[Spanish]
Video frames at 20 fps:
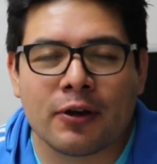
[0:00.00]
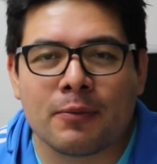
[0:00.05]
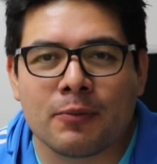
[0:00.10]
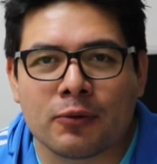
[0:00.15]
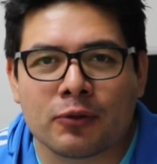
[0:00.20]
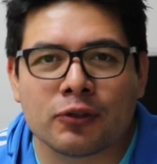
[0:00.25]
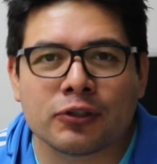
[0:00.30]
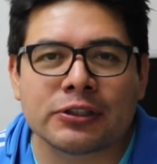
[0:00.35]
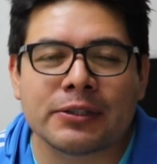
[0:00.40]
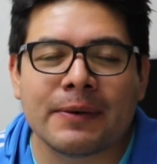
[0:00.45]
el
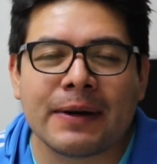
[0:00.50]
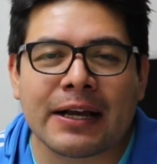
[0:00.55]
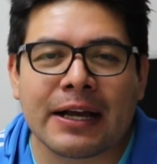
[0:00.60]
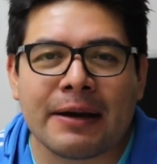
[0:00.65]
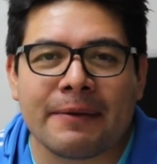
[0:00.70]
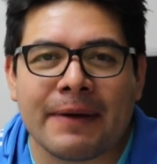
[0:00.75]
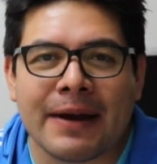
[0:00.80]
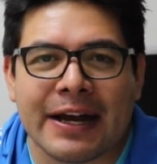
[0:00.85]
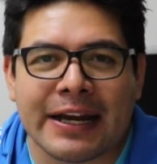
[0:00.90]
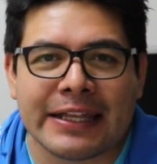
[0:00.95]
mundo se va a
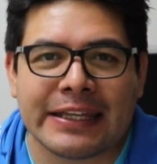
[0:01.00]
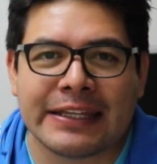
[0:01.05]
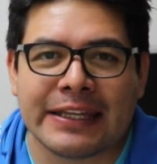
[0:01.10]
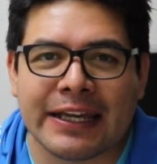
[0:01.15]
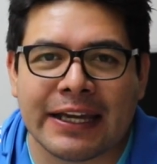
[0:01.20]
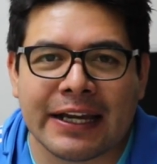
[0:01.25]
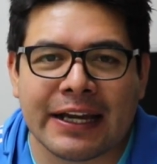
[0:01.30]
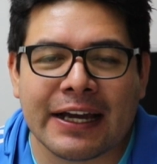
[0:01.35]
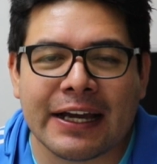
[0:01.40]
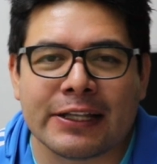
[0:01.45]
acabar y
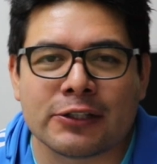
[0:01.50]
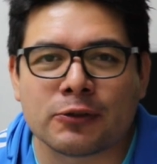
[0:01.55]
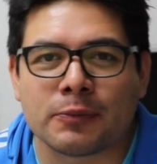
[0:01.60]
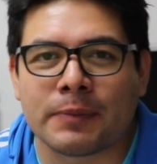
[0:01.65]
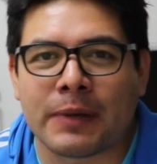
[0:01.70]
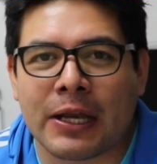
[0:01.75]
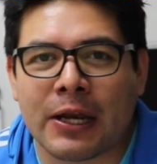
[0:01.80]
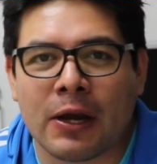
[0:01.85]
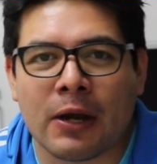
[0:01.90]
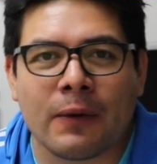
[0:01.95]
llega el
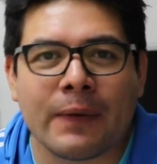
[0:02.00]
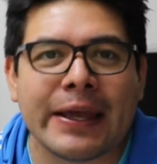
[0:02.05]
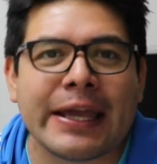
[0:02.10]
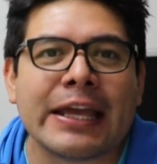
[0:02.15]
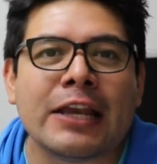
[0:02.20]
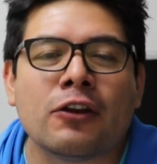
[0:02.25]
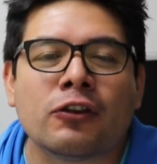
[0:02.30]
superhéroe y